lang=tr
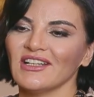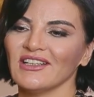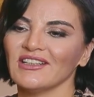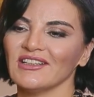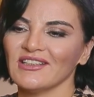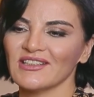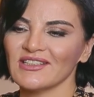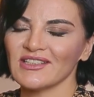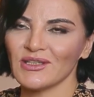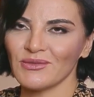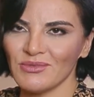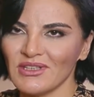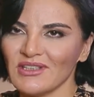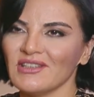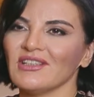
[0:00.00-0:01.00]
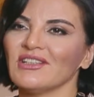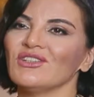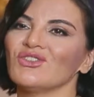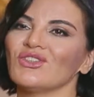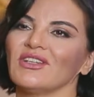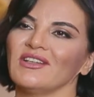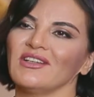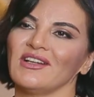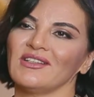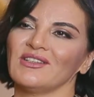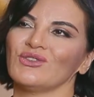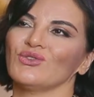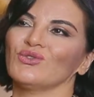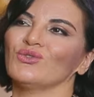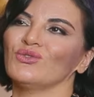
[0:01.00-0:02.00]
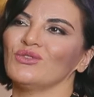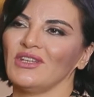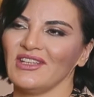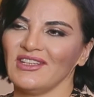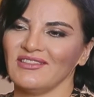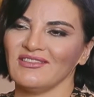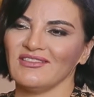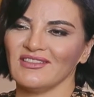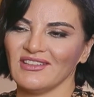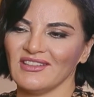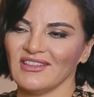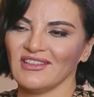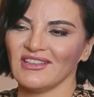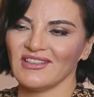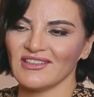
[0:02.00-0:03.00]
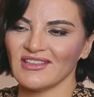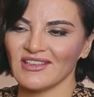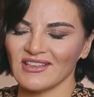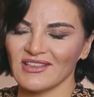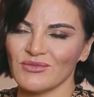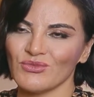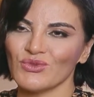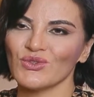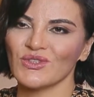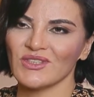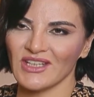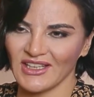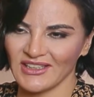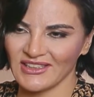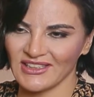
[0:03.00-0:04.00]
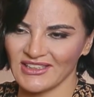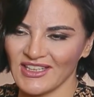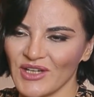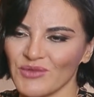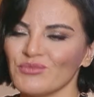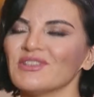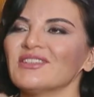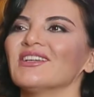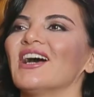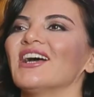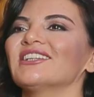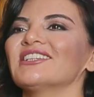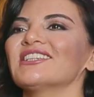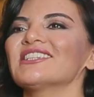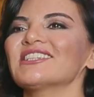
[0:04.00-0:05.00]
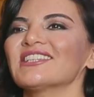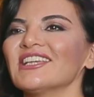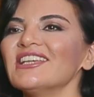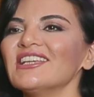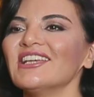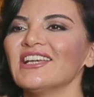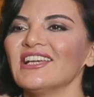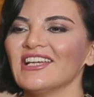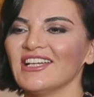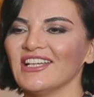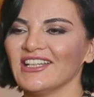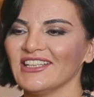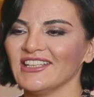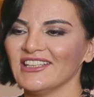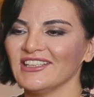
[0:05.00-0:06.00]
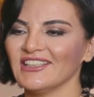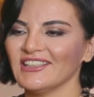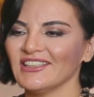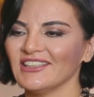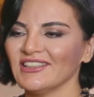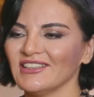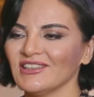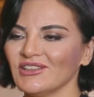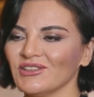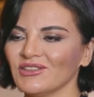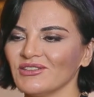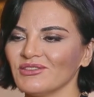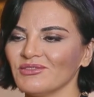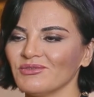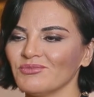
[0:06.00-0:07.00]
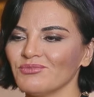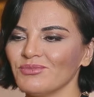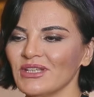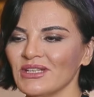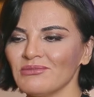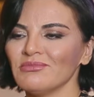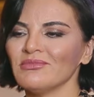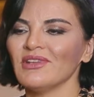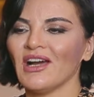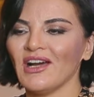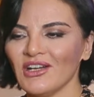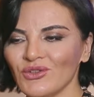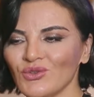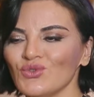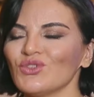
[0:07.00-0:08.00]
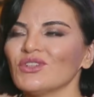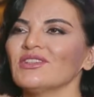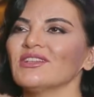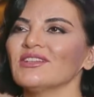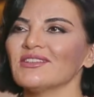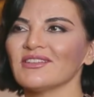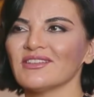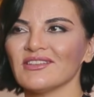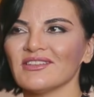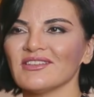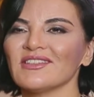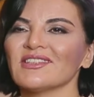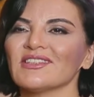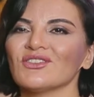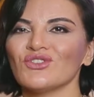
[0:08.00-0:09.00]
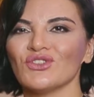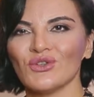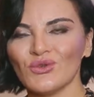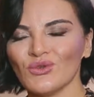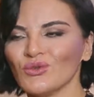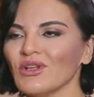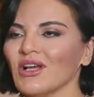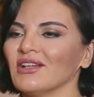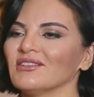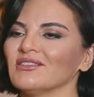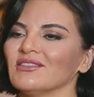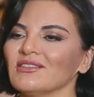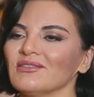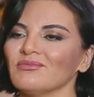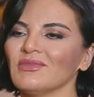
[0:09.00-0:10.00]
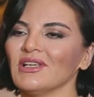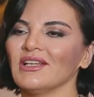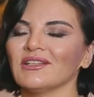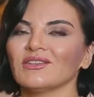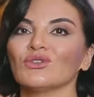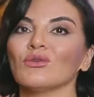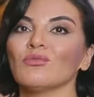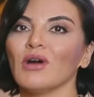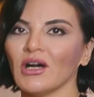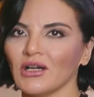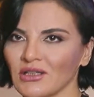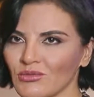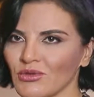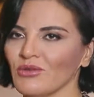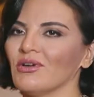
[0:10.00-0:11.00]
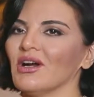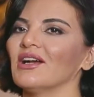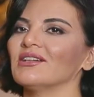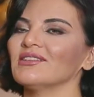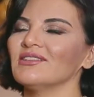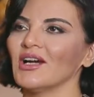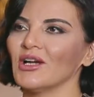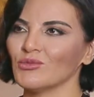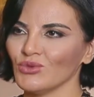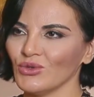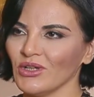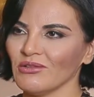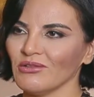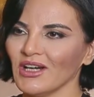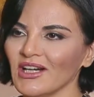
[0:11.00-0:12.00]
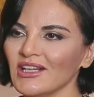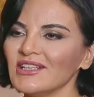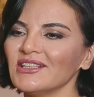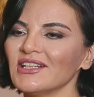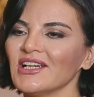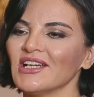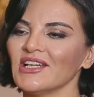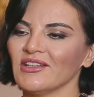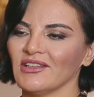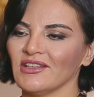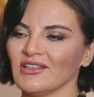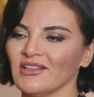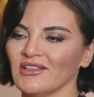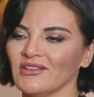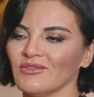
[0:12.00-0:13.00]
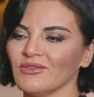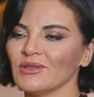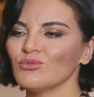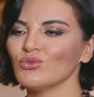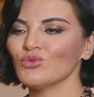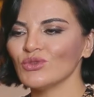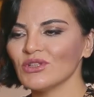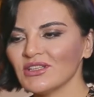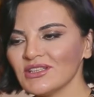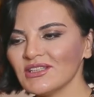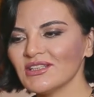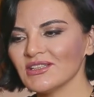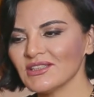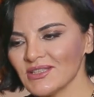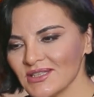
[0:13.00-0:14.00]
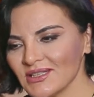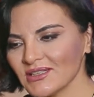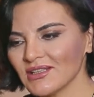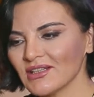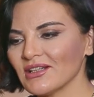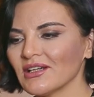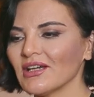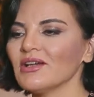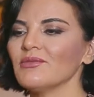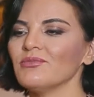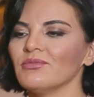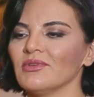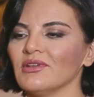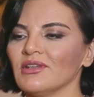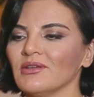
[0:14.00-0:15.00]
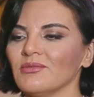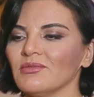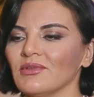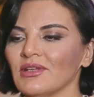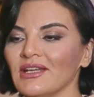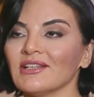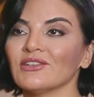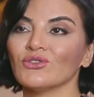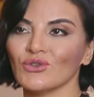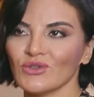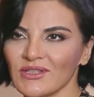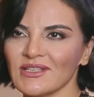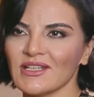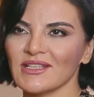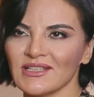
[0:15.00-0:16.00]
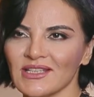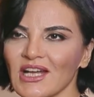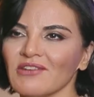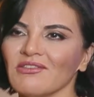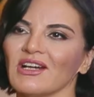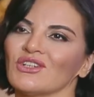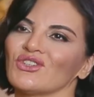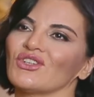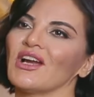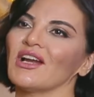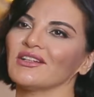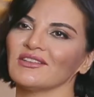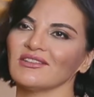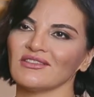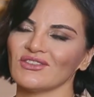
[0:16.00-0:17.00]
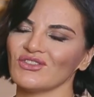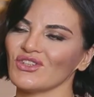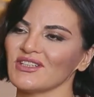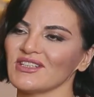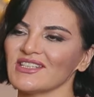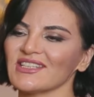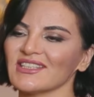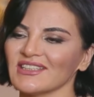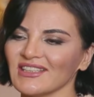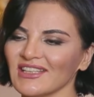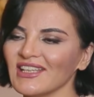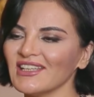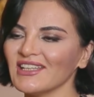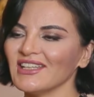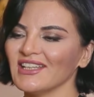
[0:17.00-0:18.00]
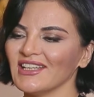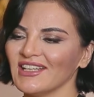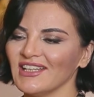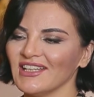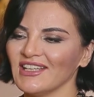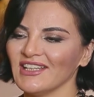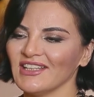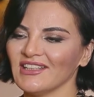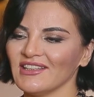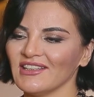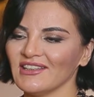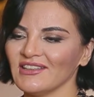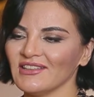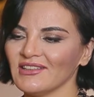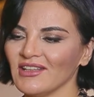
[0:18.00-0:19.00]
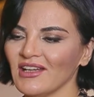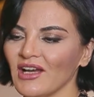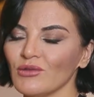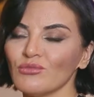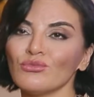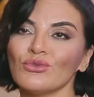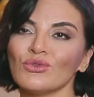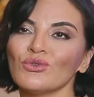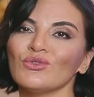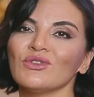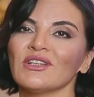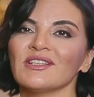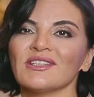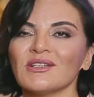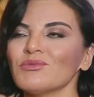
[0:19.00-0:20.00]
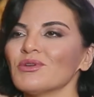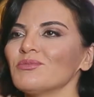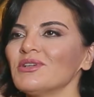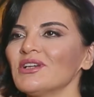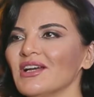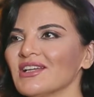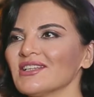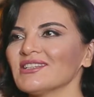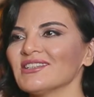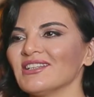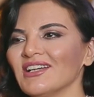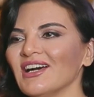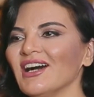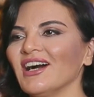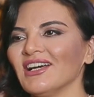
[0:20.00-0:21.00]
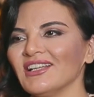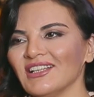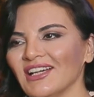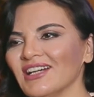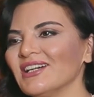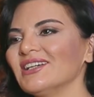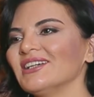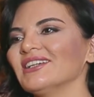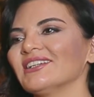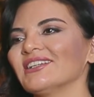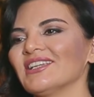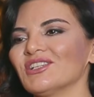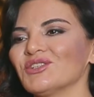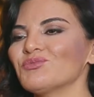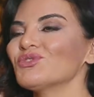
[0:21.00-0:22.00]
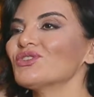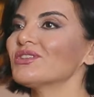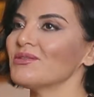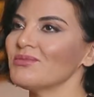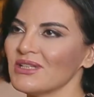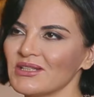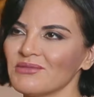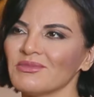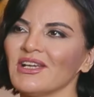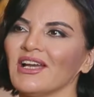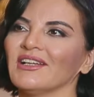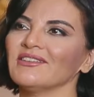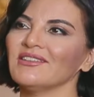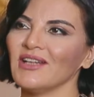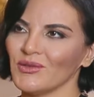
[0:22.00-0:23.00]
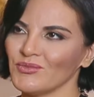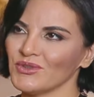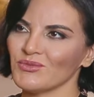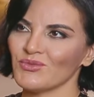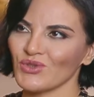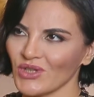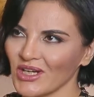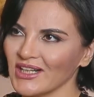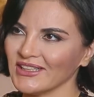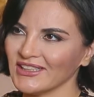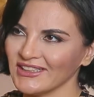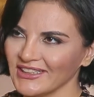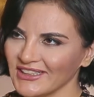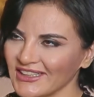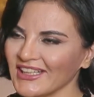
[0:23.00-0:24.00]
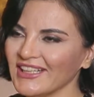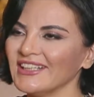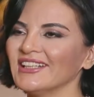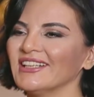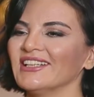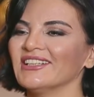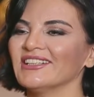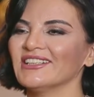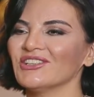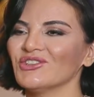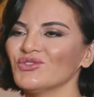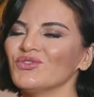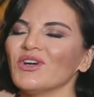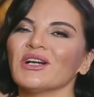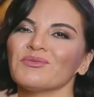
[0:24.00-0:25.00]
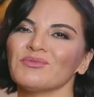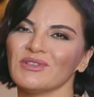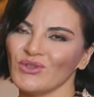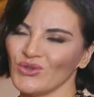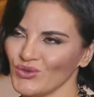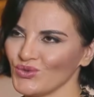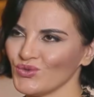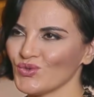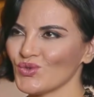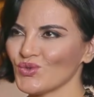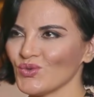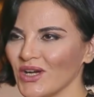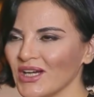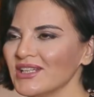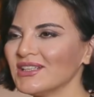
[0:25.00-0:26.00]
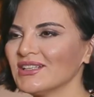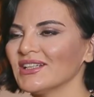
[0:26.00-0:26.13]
Ee, Sabi yeni jenerasyonun en e, yetenekli müzisyenlerinden bir tanesi. Ee, benim daha önce de e, sıkça kullandığım elektro bağlama var, darbuka var ee, ve bunların yanı sıra e, elektronik sesler var şarkının içerisinde. Ee, hem bugündeyiz ama biraz da hala geçmişte benim kendi yaptığım şarkılara e, ufak bir dokunuş var.